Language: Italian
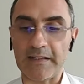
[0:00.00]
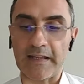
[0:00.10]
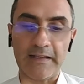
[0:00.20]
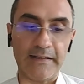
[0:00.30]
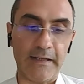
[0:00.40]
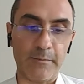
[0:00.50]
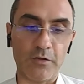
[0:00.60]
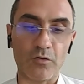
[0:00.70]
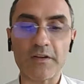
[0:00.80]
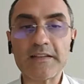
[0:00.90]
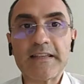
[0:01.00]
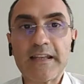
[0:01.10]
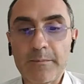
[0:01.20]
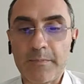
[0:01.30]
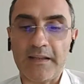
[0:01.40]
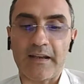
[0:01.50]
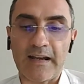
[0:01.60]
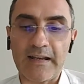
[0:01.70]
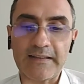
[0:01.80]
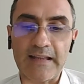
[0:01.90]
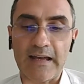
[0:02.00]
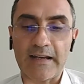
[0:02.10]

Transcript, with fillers: del debito rischierebbe di rallentare,